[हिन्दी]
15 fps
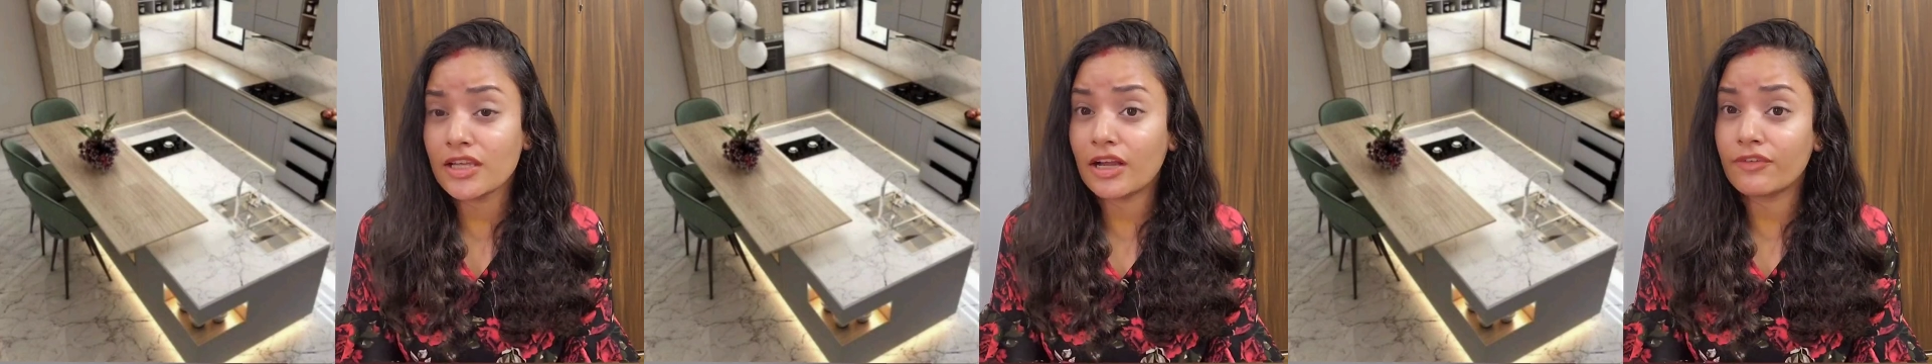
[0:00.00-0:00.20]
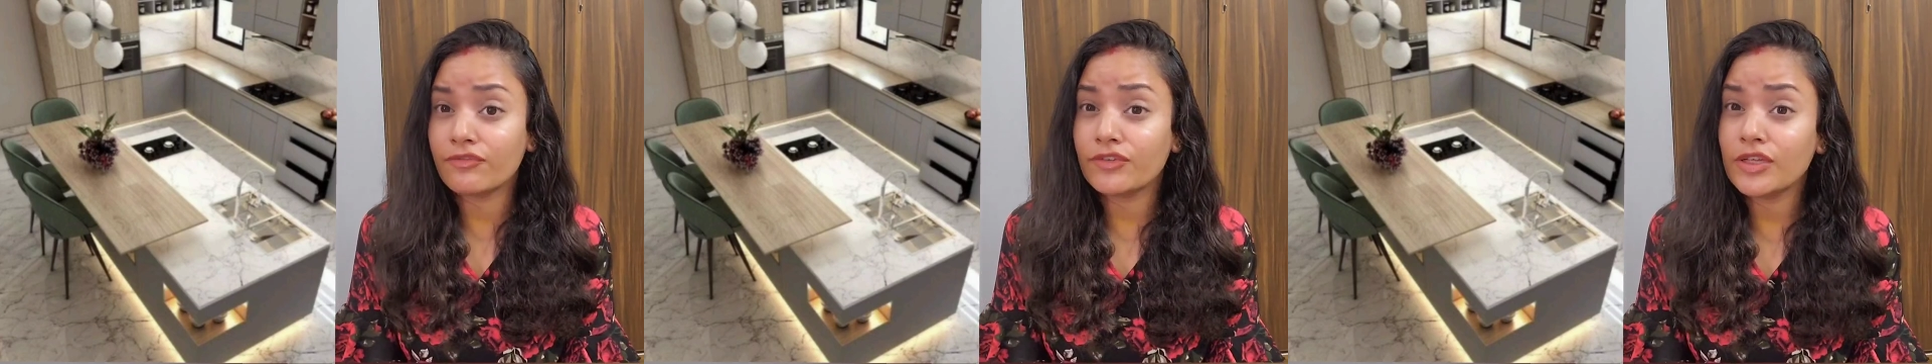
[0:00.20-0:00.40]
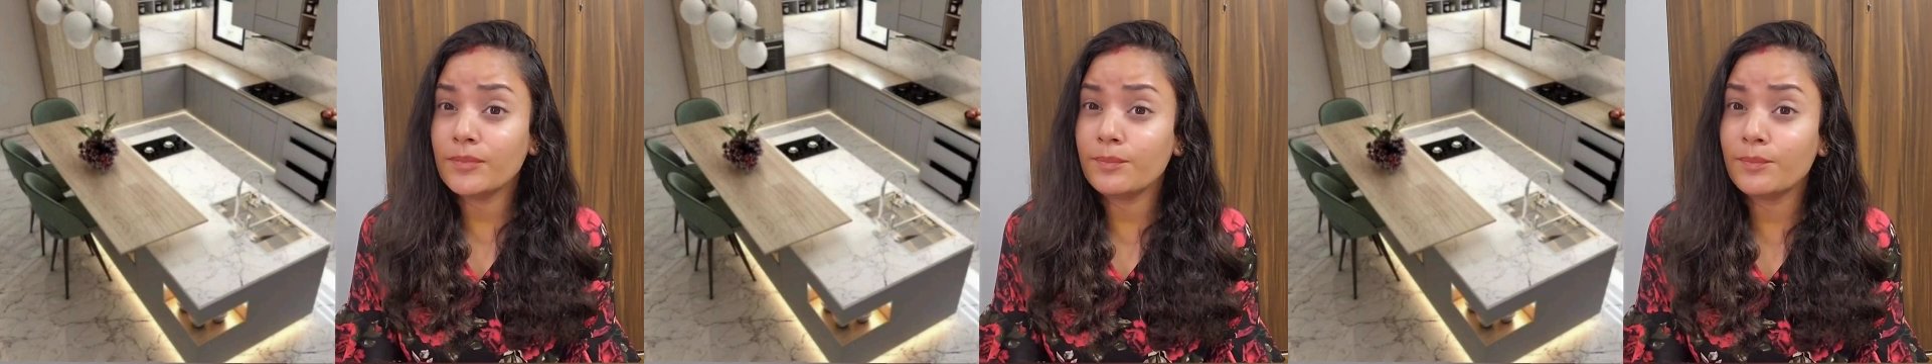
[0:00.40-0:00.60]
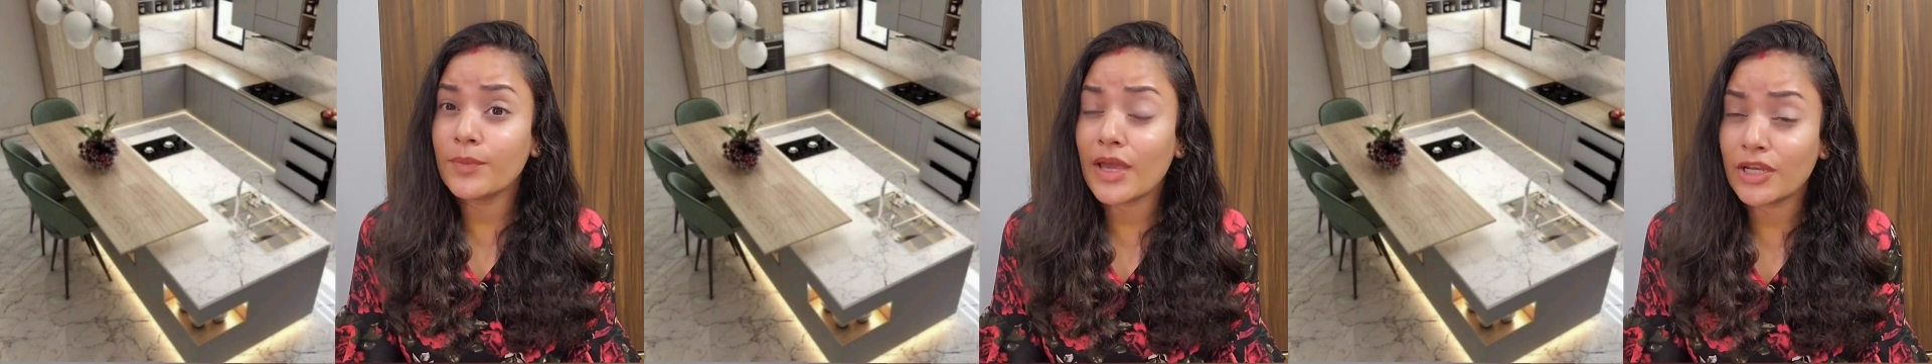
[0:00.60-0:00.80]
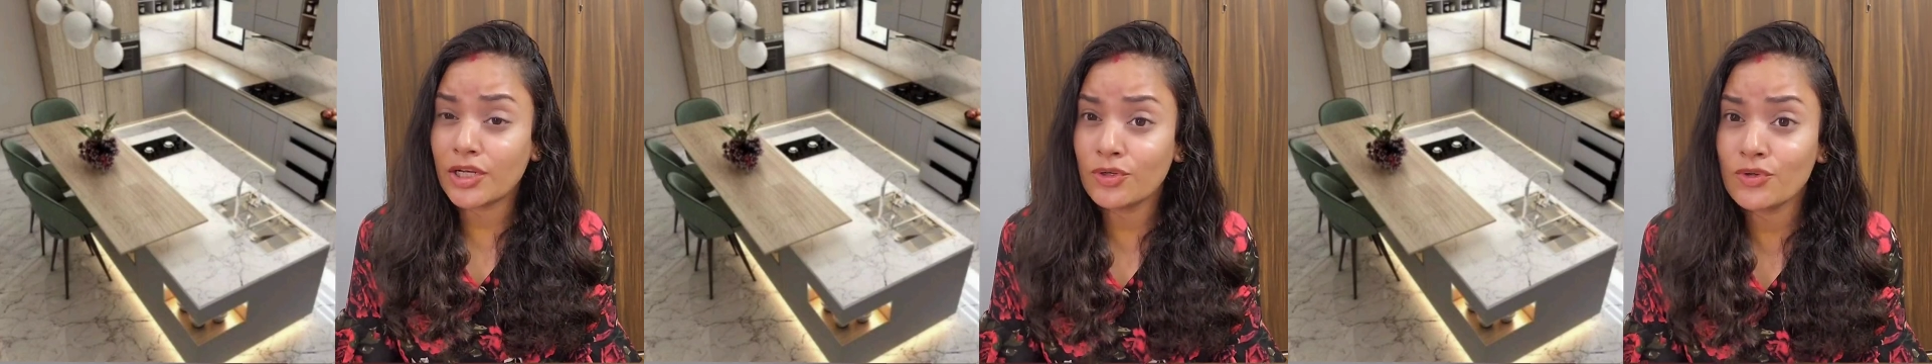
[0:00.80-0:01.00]
काफी
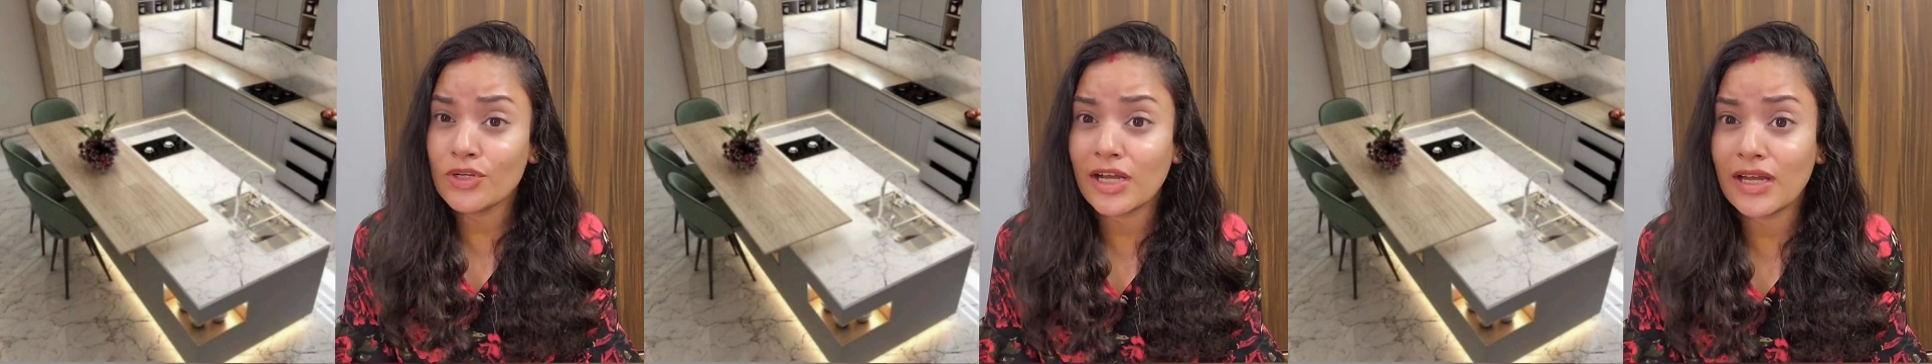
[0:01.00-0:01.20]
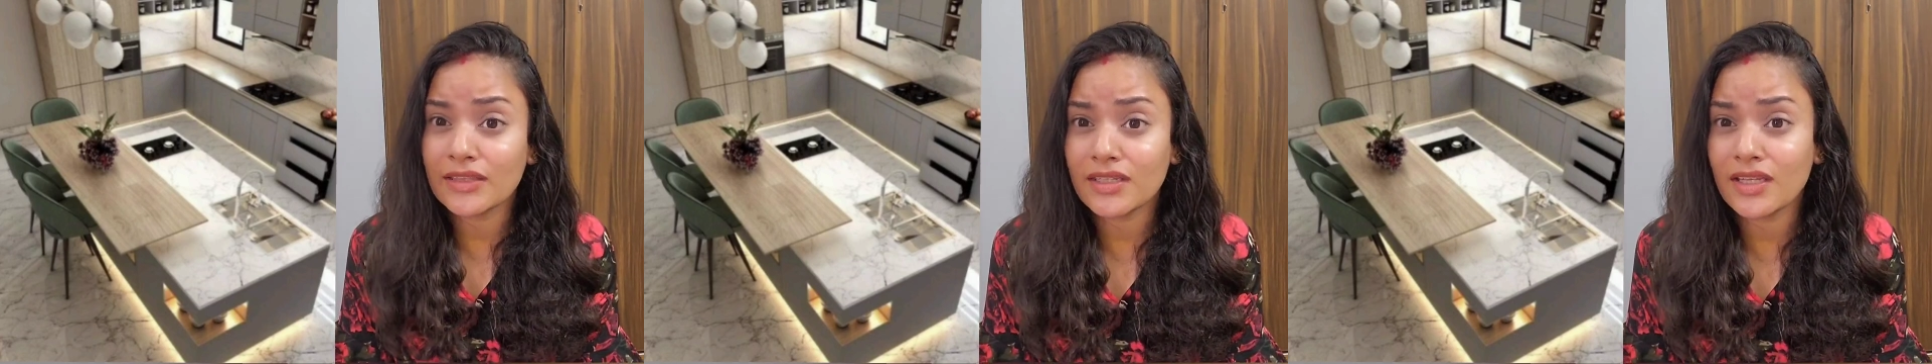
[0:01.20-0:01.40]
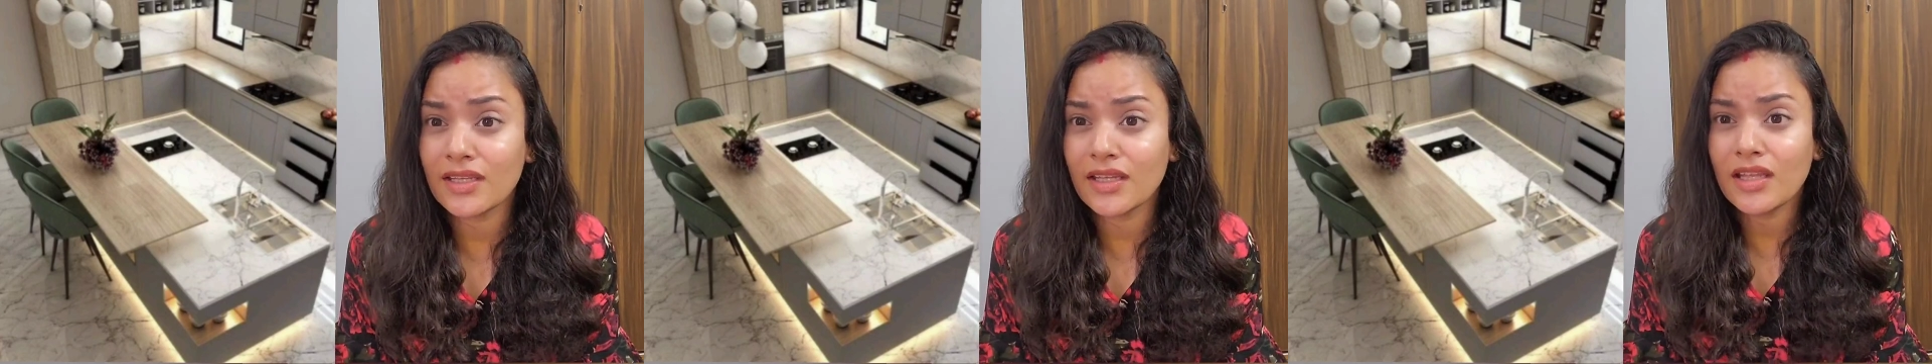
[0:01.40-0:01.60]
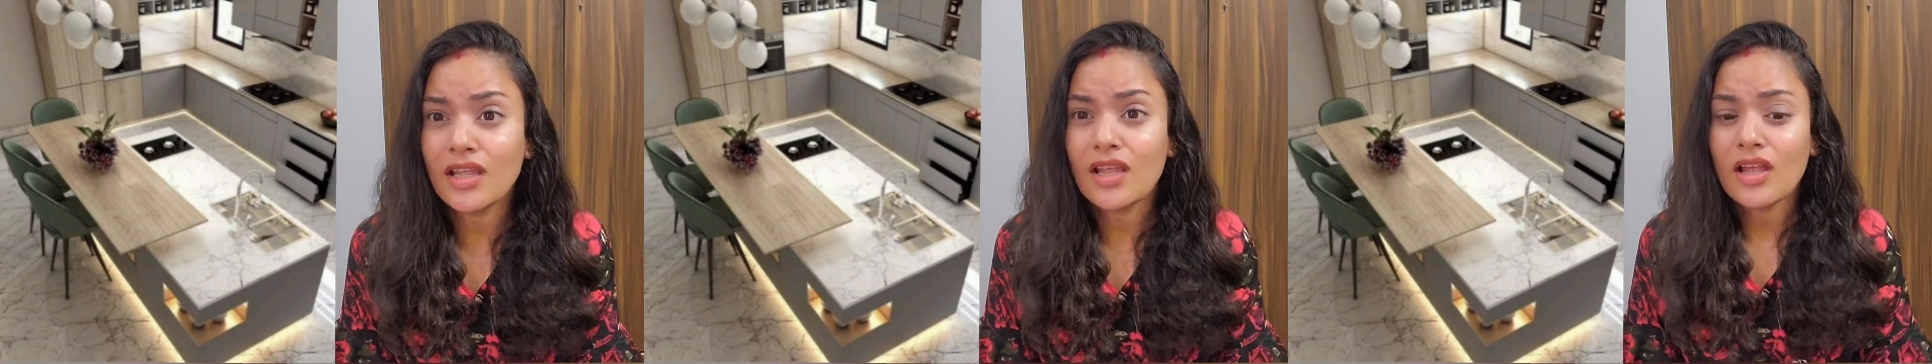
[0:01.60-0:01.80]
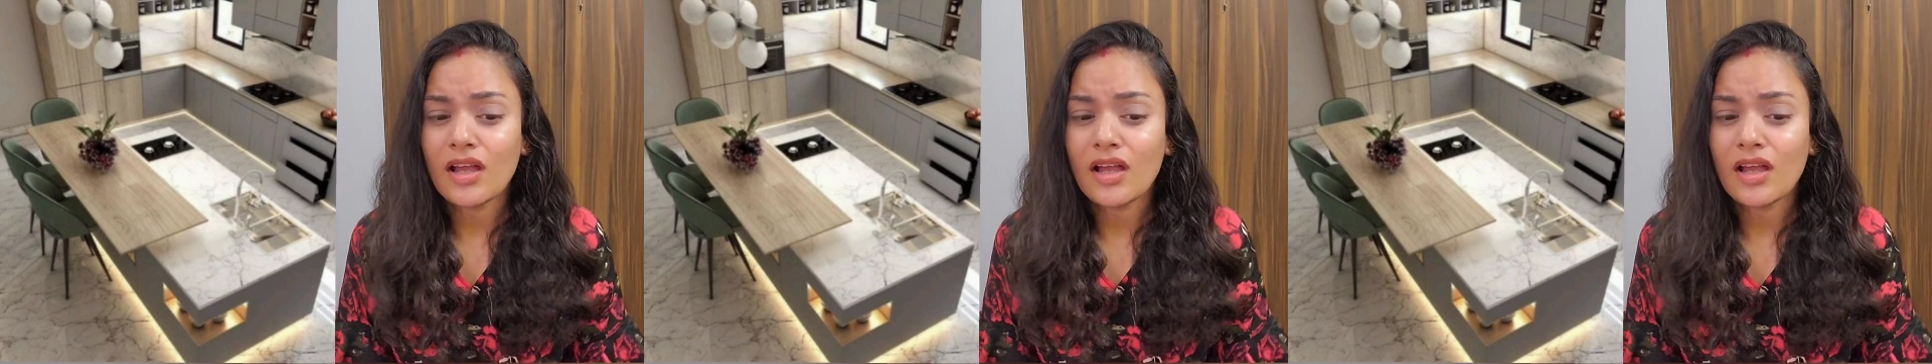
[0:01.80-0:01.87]
प्यारा लुक आता है